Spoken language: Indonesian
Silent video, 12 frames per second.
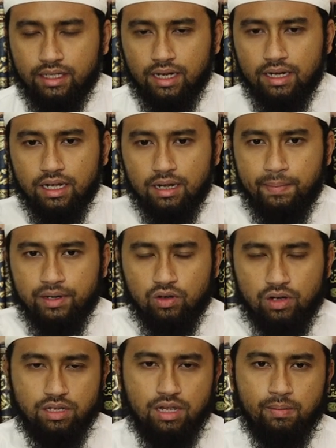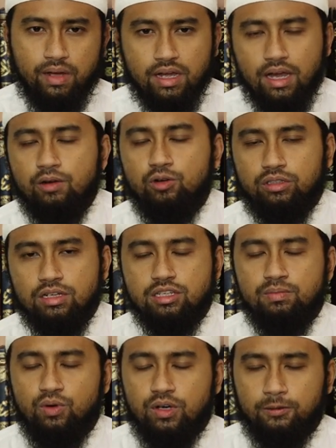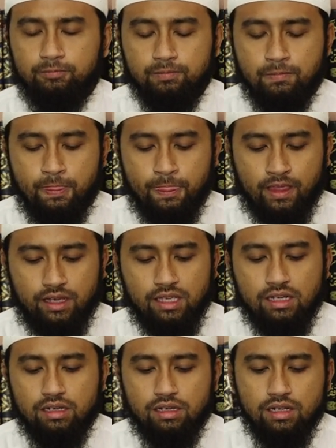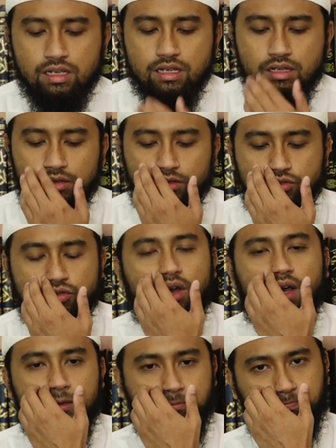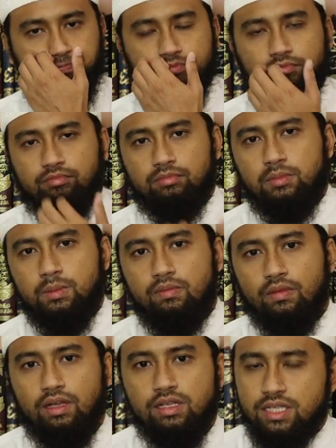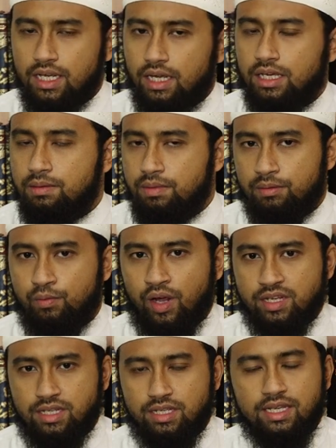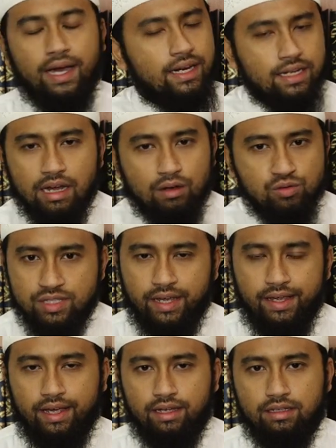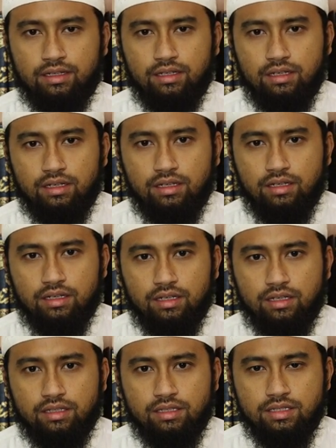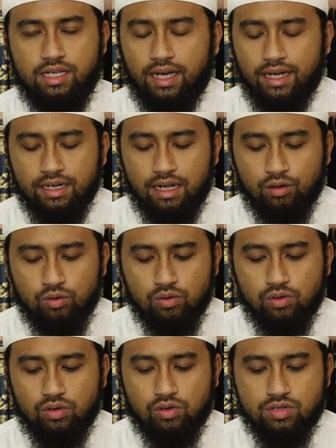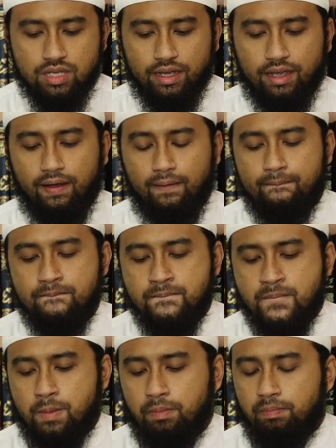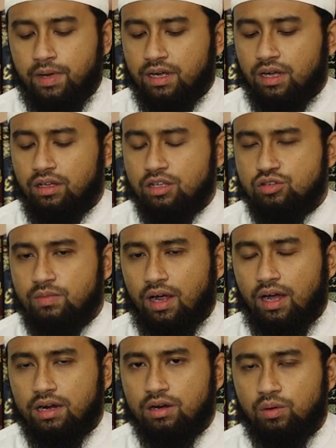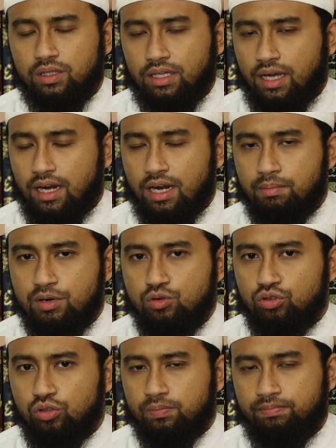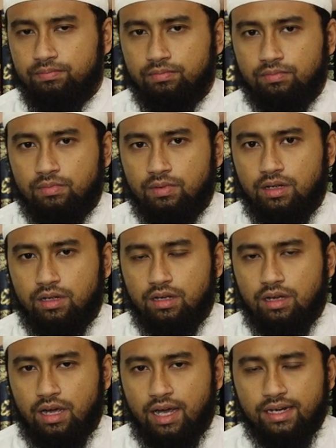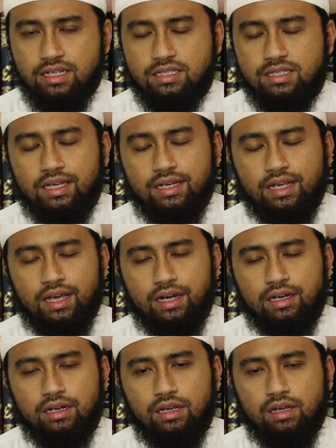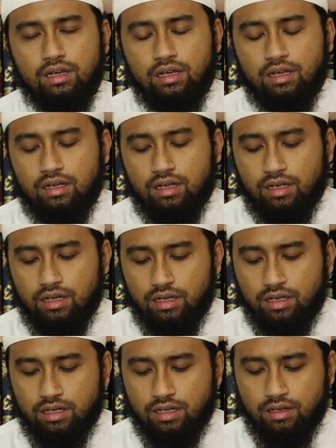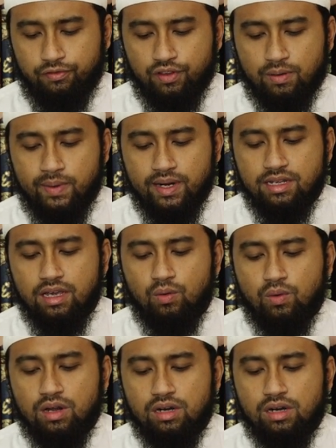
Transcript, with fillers: katakanlah kepada orang yang mengganggu tersebut, ini soib. Saya lagi berpuasa, jangan ganggu saya. Jangan ganggu saya. Maka Allah Subhanahu wa taala menutup hadisnya dengan uh, firman-Nya